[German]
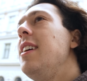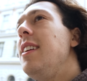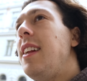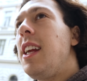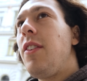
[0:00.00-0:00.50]

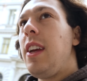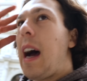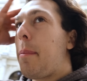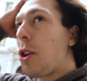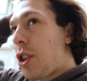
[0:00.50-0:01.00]
dann irgendwie
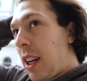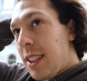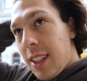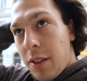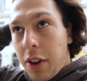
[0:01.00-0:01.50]
abgestanden
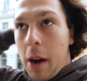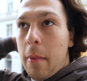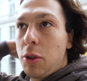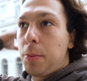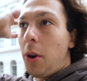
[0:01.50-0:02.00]
sind, vor allem
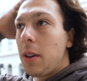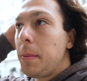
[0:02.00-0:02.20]
im Sport ein